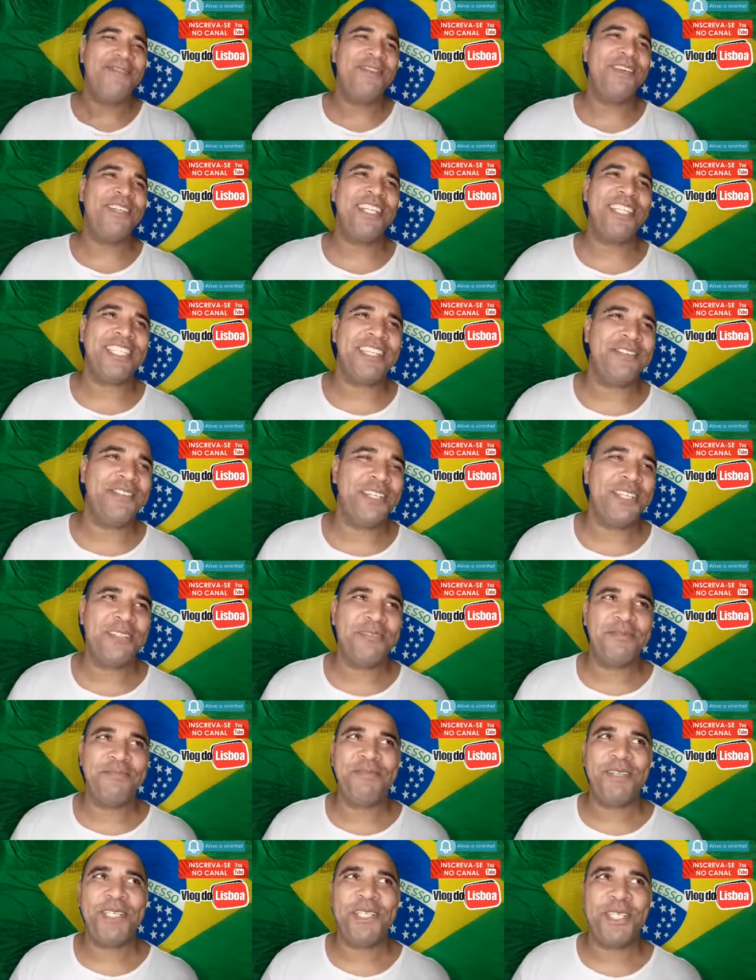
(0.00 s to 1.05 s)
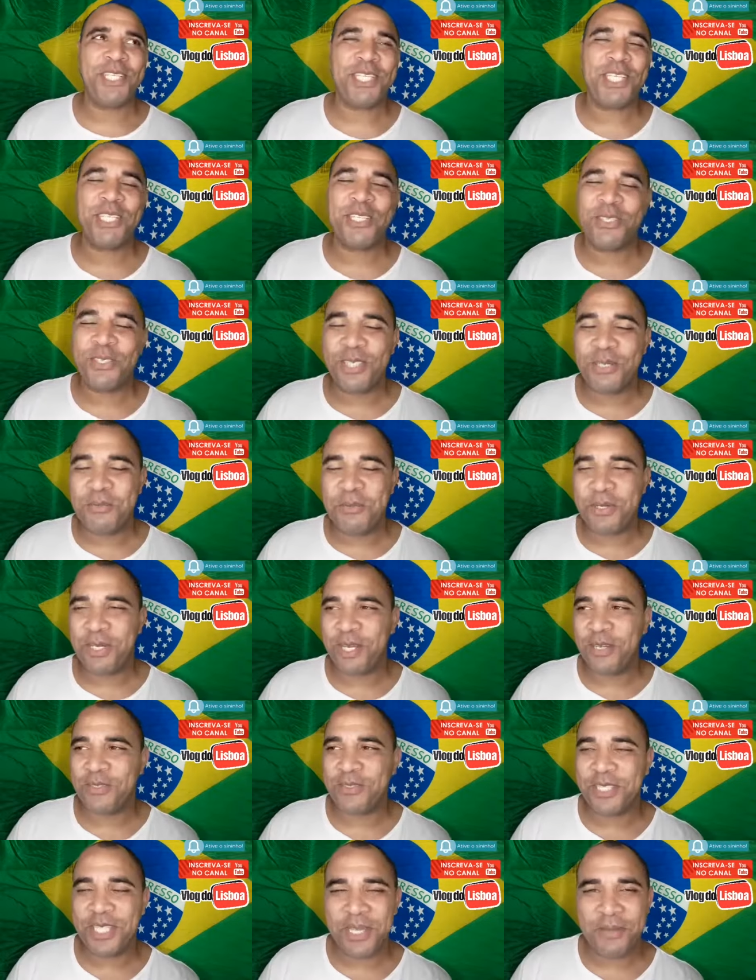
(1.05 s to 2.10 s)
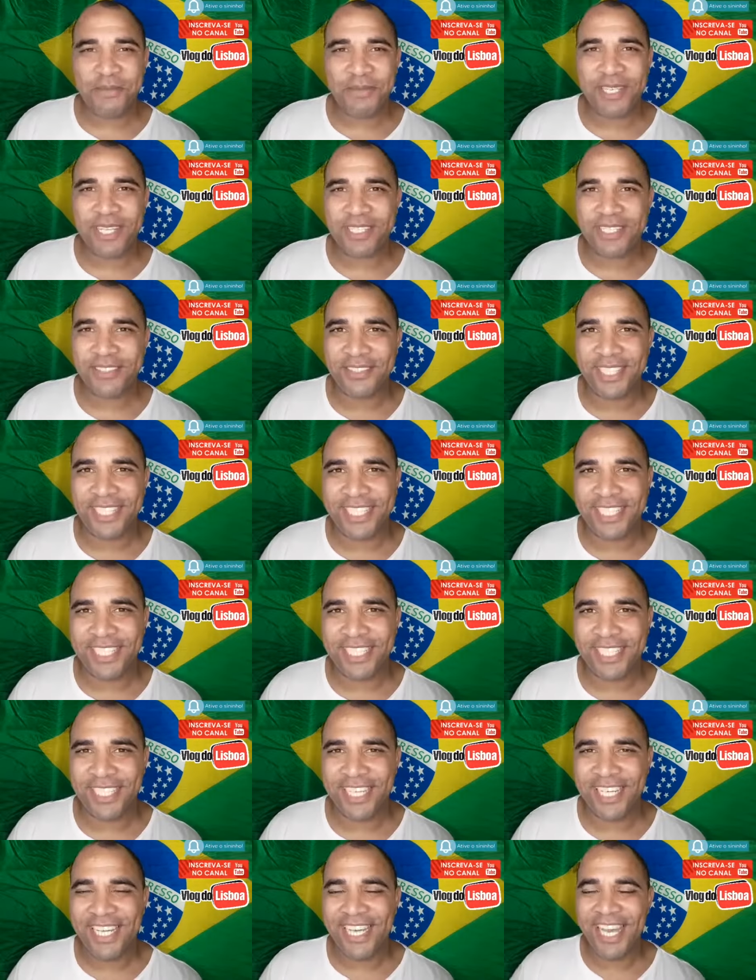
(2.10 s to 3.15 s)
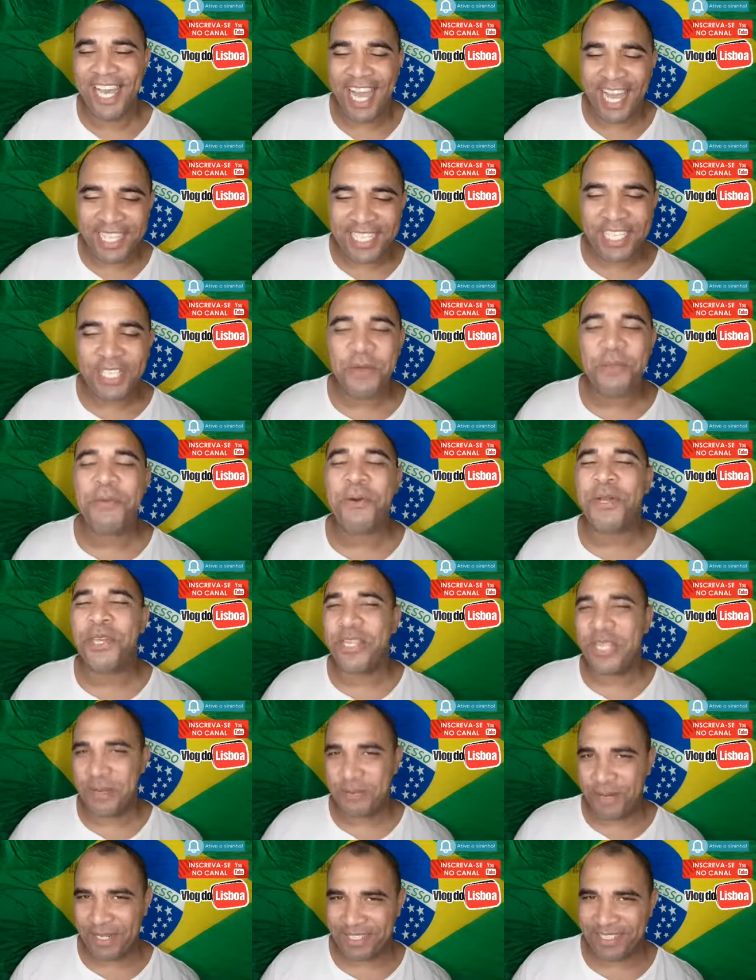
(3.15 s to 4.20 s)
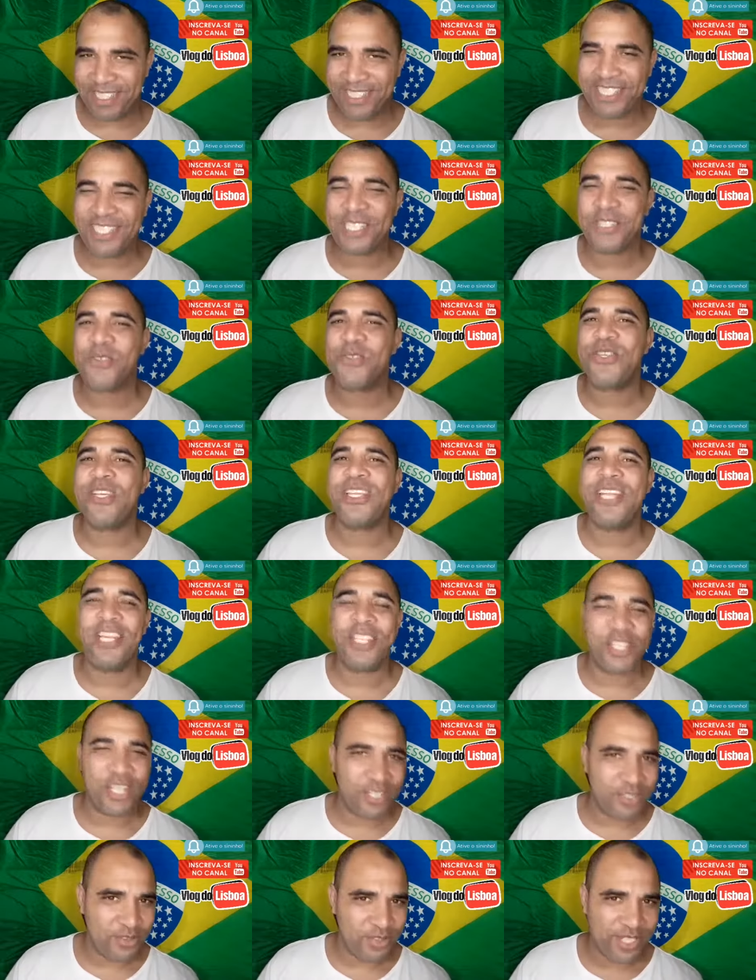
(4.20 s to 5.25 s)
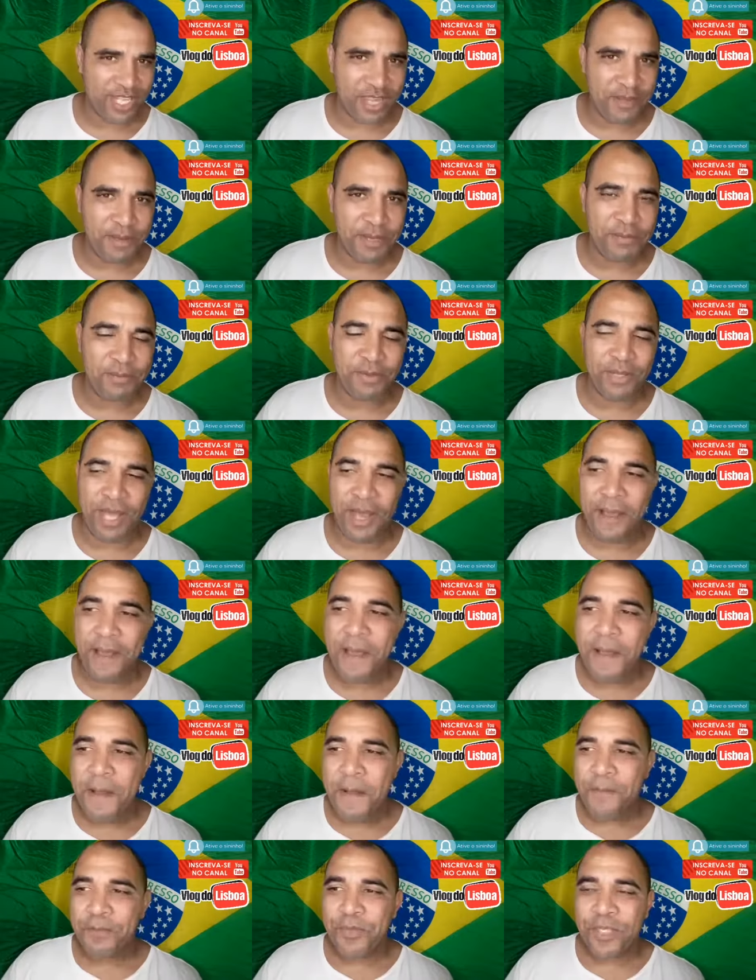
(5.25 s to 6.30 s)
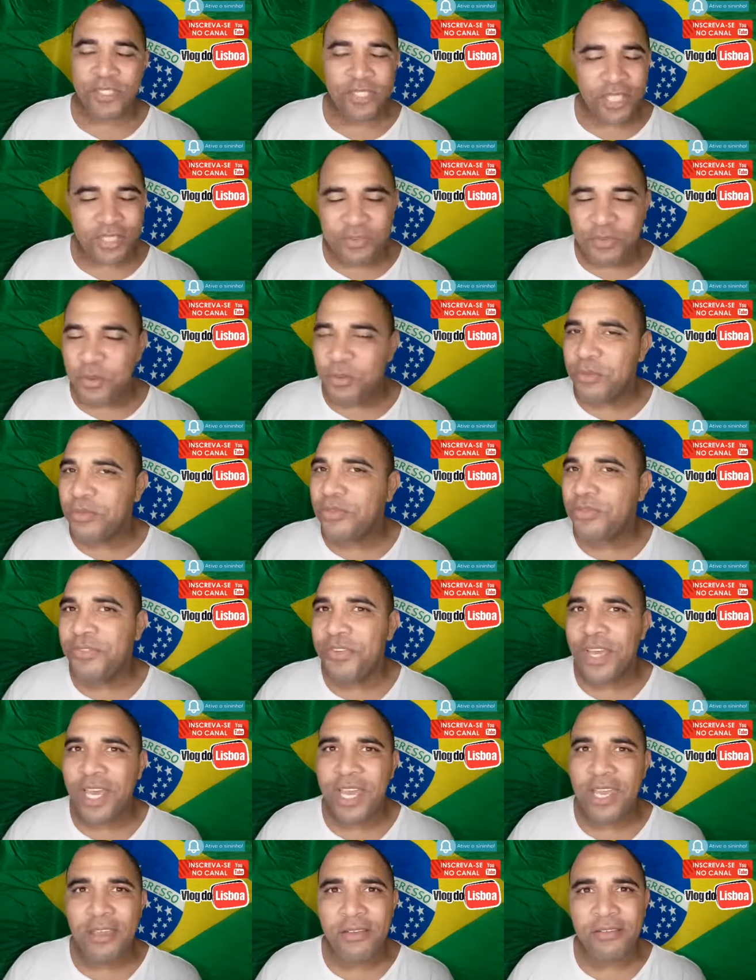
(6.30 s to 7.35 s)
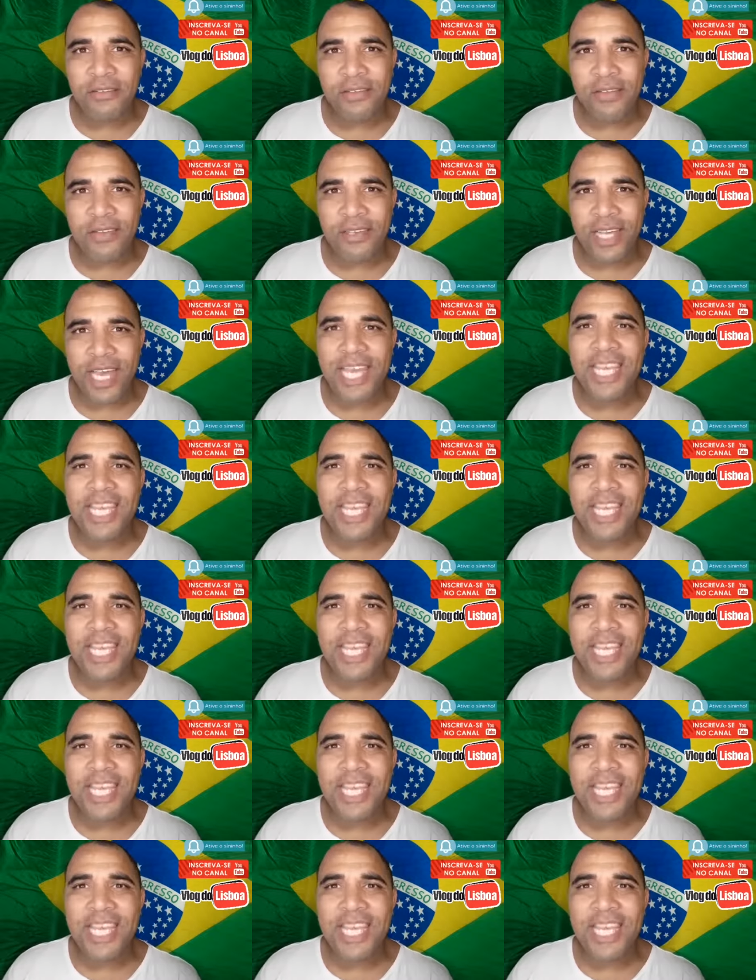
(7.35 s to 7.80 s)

Meu, Datafolha perdeu acho que toda a moral, toda a reputação que tinha. Ainda tem um pouquinho da parcela da sociedade que eles conseguem manipular. Só que ficou muito feio.